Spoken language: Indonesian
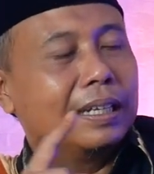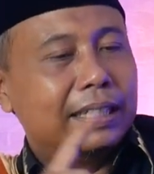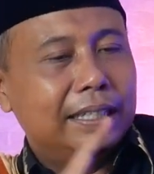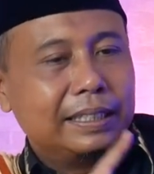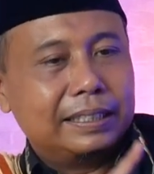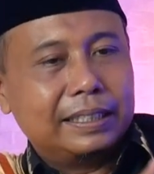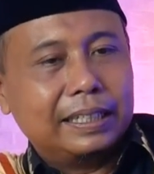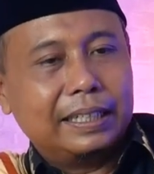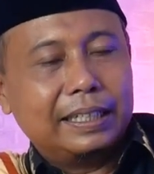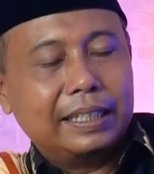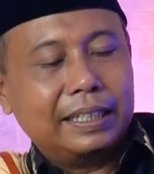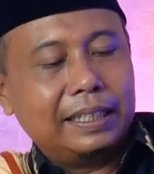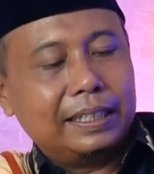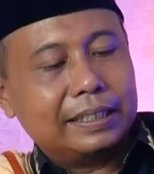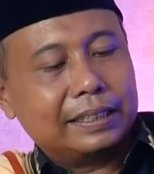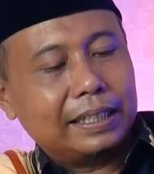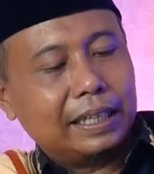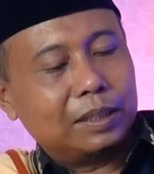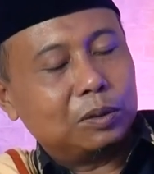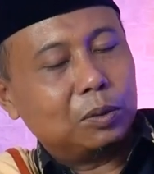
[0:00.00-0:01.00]
Di
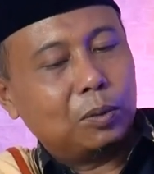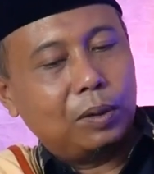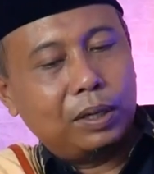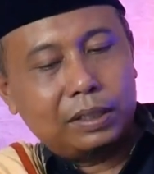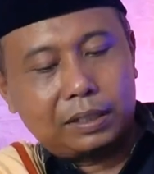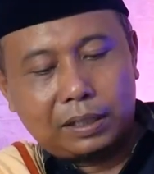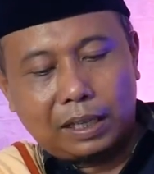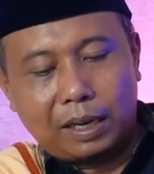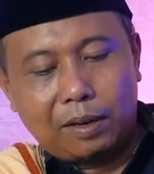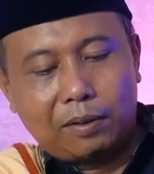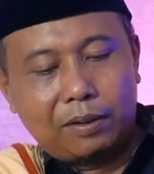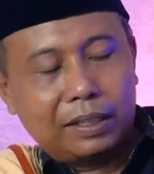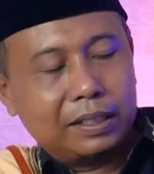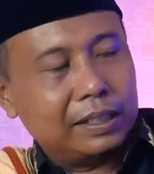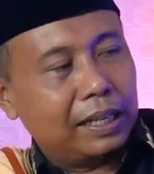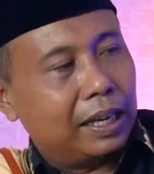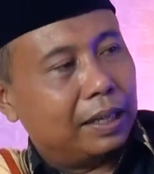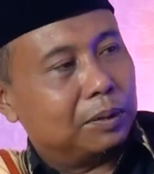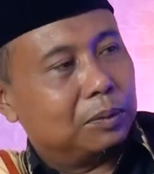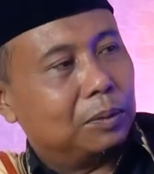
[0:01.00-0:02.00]
sini saya tulis kalau
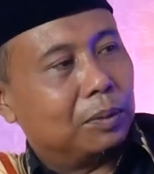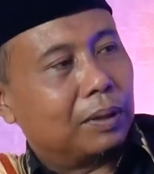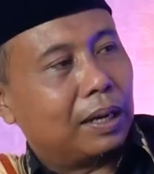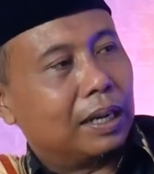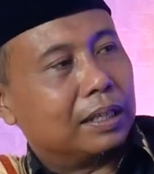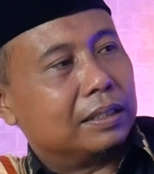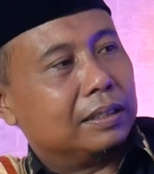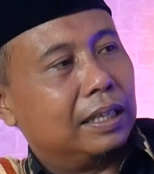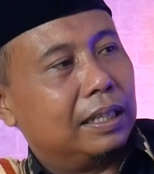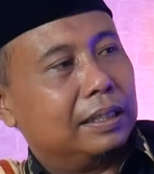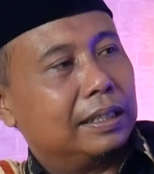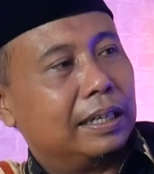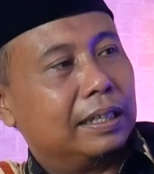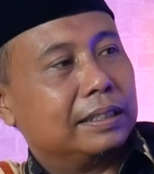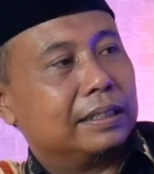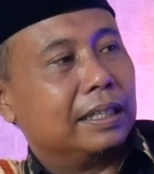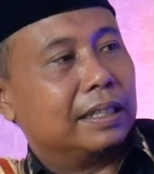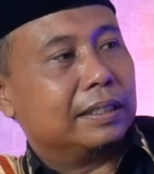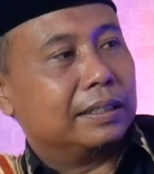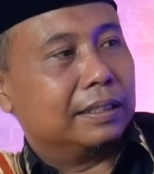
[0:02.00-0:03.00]
di saya itu kasat
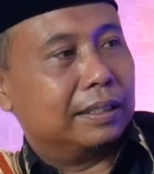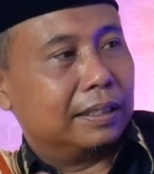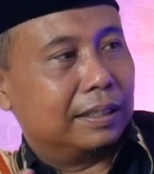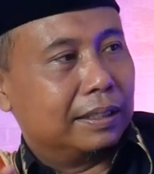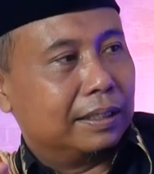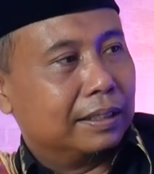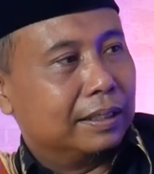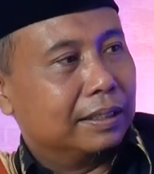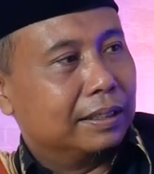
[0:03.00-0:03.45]
reserse.